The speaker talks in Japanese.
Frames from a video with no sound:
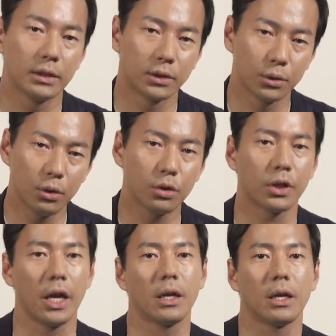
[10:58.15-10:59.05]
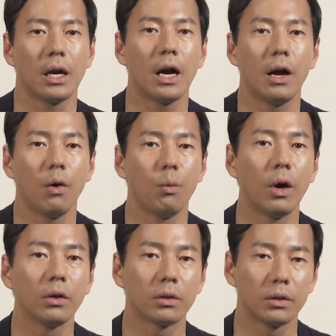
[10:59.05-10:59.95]
すごく結果が
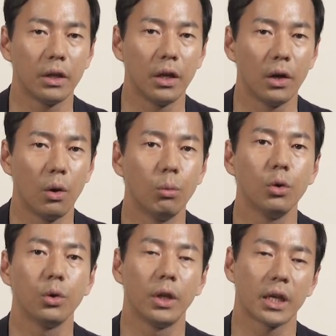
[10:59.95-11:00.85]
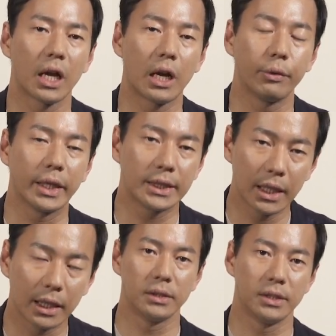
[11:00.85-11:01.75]
悪くて思うような結果を出せ
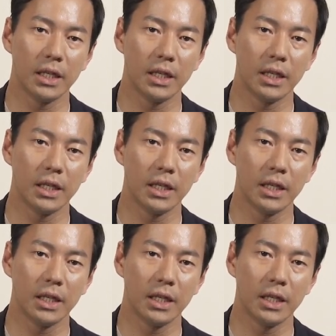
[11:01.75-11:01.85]
なかった